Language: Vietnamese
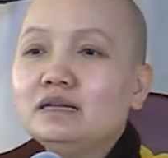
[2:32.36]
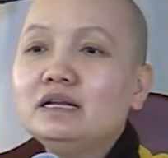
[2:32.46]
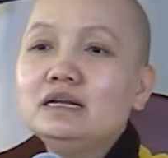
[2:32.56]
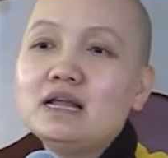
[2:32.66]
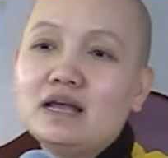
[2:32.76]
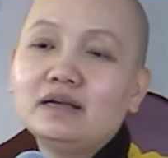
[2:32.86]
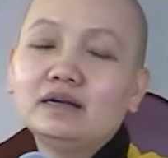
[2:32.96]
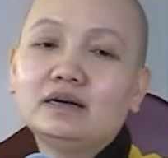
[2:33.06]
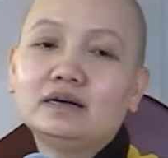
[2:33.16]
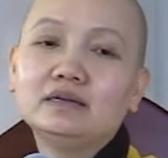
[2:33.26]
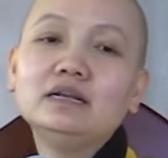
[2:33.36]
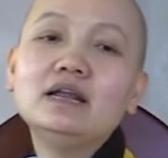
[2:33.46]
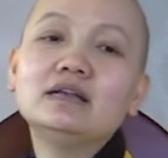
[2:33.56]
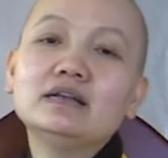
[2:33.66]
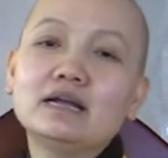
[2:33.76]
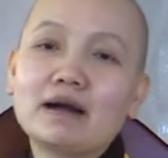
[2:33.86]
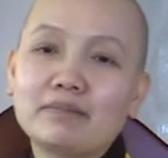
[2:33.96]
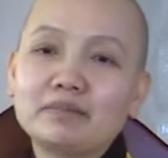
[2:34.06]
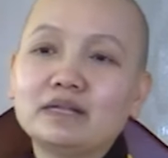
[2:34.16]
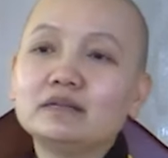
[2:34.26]
đi để đi đến để
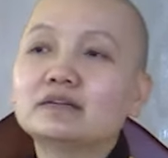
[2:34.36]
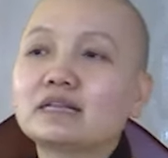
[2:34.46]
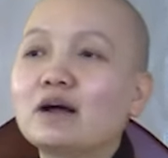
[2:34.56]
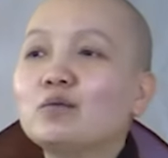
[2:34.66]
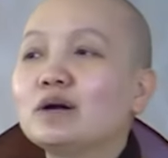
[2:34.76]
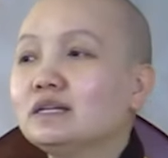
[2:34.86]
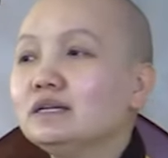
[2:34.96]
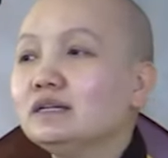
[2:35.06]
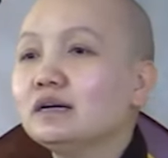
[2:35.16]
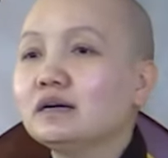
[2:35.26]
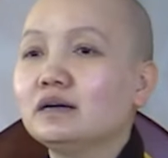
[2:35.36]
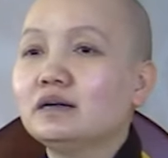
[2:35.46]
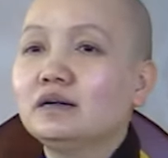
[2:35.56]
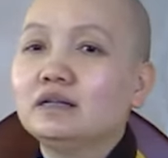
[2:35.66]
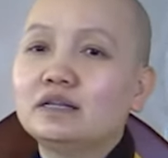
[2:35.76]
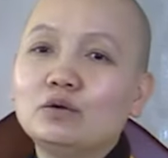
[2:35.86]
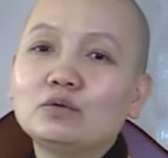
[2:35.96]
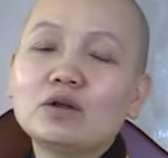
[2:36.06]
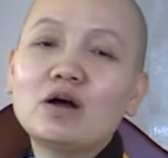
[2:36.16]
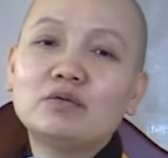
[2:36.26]
gặp để được thăng quan tiến chức á, thì
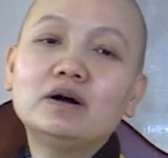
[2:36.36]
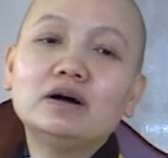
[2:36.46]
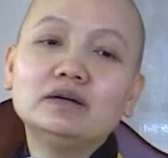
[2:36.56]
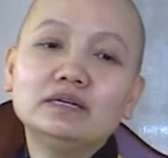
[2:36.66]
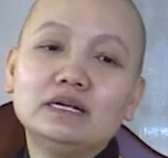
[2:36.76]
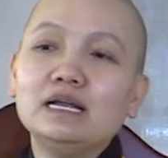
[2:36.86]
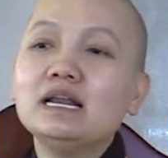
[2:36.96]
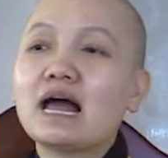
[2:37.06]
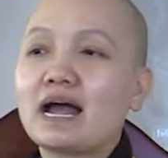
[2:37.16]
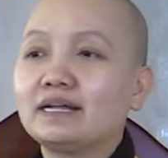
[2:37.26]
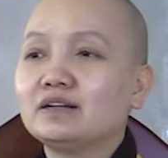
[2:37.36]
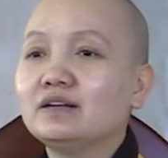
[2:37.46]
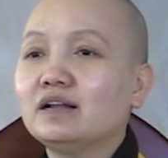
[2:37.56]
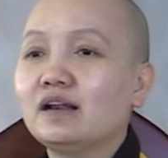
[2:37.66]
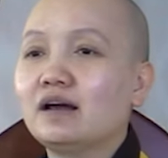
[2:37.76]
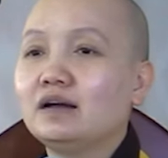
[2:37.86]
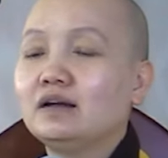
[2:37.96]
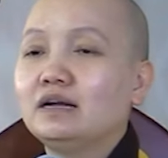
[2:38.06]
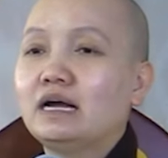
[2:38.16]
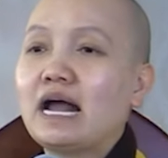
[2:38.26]
lúc đó ông hơi ỷ lại, cho nên là
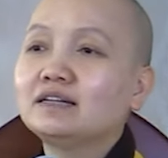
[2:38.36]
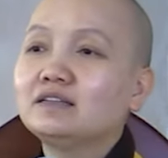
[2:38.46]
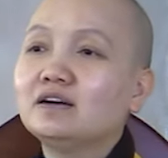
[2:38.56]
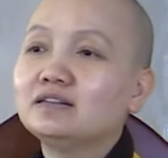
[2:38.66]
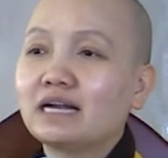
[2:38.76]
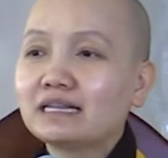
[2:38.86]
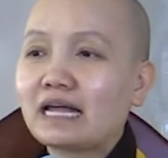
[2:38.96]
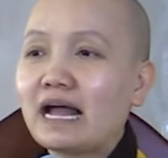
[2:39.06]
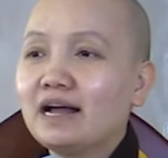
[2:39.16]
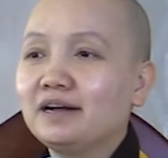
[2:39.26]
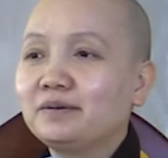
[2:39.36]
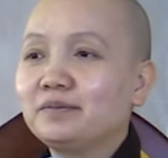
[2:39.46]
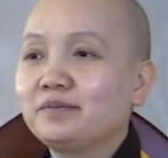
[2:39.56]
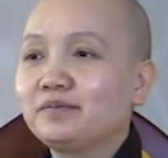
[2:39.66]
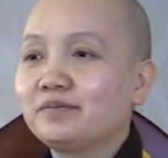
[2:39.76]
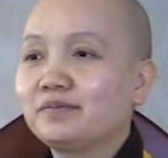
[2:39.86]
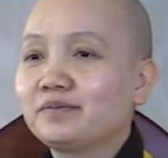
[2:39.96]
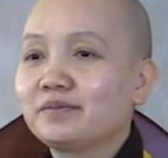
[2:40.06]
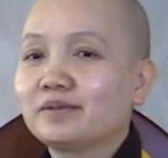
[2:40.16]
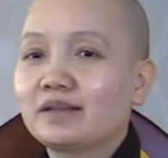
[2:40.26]
ăn chơi trác táng,
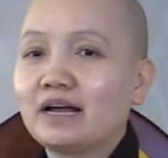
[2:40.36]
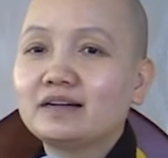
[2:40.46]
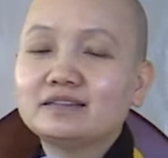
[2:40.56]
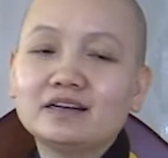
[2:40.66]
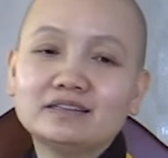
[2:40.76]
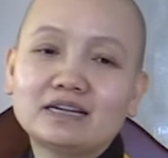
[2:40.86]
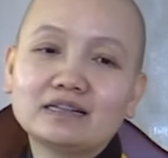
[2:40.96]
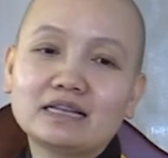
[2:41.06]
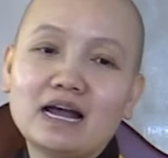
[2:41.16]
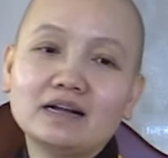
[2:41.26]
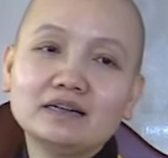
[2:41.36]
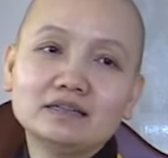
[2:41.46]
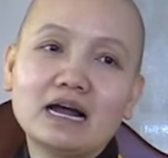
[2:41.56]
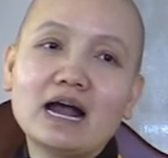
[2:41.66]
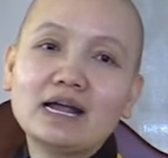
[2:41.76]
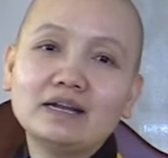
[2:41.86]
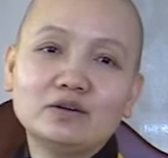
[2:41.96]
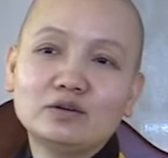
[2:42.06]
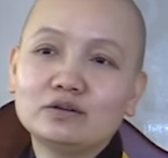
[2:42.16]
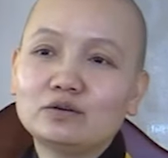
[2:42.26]
ăn chơi trác táng gái
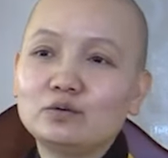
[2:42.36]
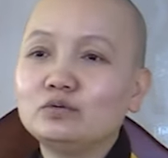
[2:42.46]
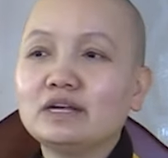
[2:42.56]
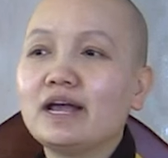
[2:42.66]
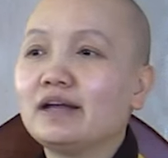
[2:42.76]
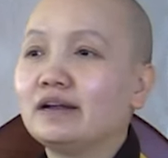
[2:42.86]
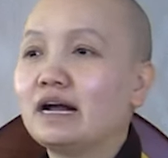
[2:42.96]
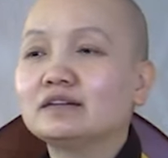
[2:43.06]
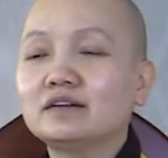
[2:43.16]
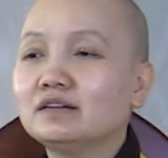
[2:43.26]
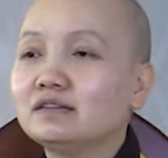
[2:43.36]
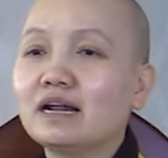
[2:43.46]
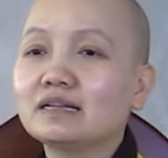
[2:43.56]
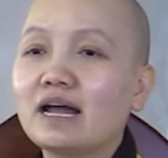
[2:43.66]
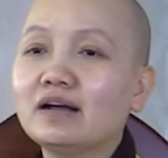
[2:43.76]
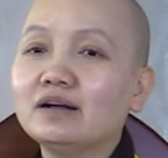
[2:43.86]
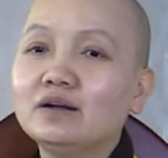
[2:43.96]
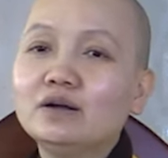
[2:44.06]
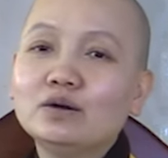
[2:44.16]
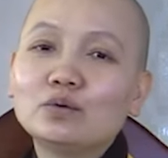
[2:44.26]
rồi rượu chè, rồi ăn chơi trác táng.
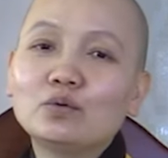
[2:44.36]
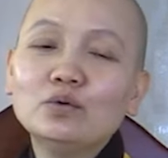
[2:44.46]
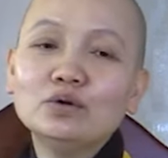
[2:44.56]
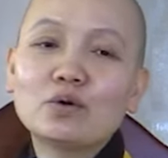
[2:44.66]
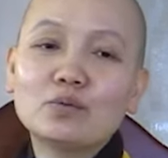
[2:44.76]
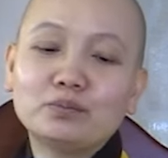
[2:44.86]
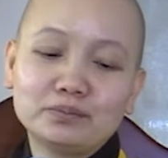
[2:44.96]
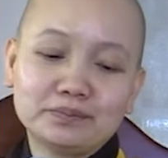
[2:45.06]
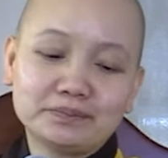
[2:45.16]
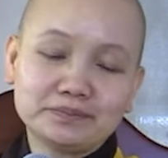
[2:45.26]
Cuối cùng